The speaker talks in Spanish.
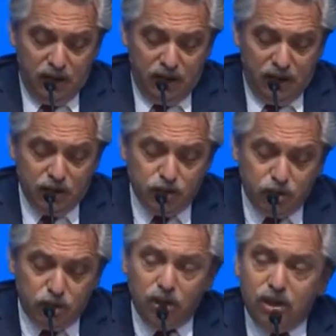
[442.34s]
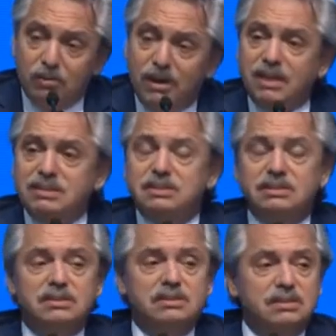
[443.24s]
En todo lo demás,
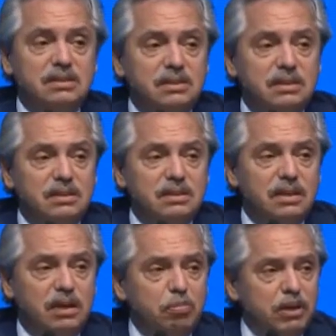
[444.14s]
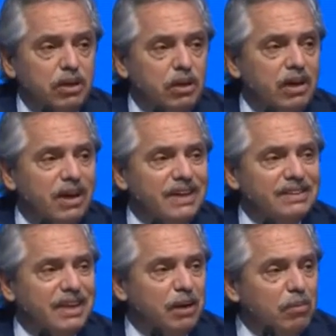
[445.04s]
les pido
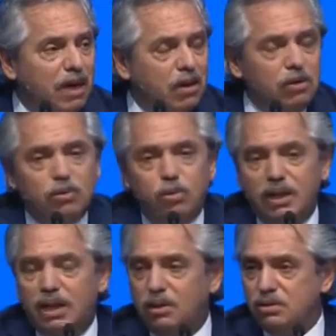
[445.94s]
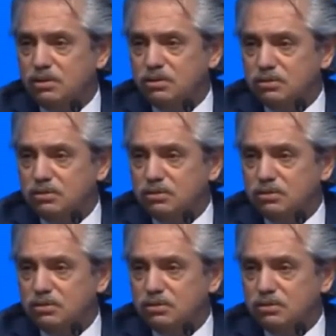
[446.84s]
extremar los cuidados.